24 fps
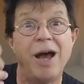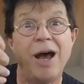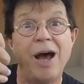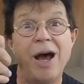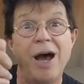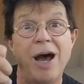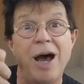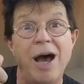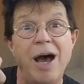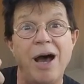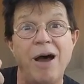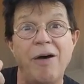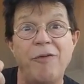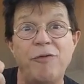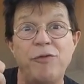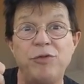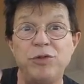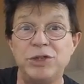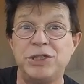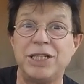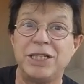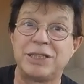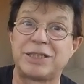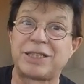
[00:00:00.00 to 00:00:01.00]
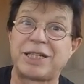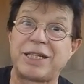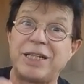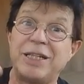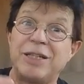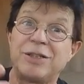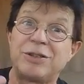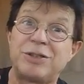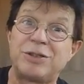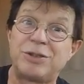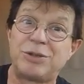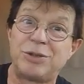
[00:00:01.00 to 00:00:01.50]
à vous
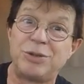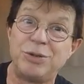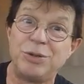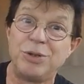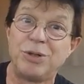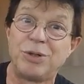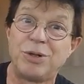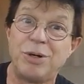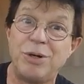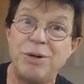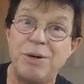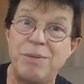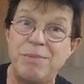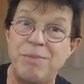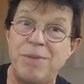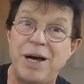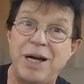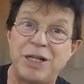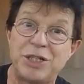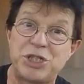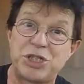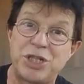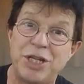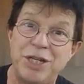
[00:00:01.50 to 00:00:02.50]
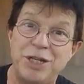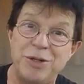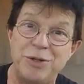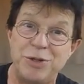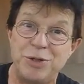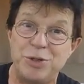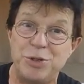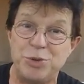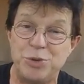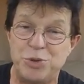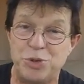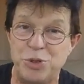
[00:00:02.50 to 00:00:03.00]
inscrire sur ma chaîne
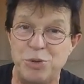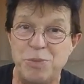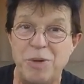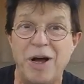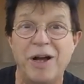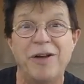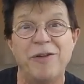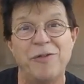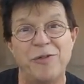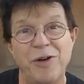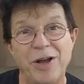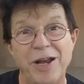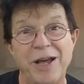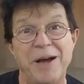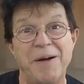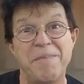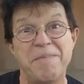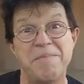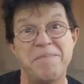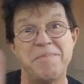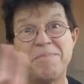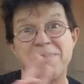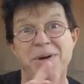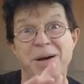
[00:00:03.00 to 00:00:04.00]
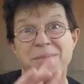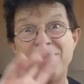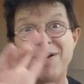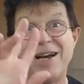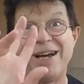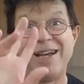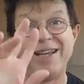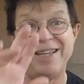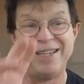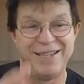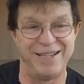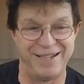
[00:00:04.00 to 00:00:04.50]
YouTube. Voilà, bye
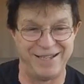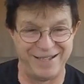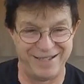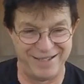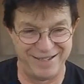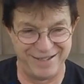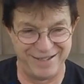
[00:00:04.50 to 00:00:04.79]
bye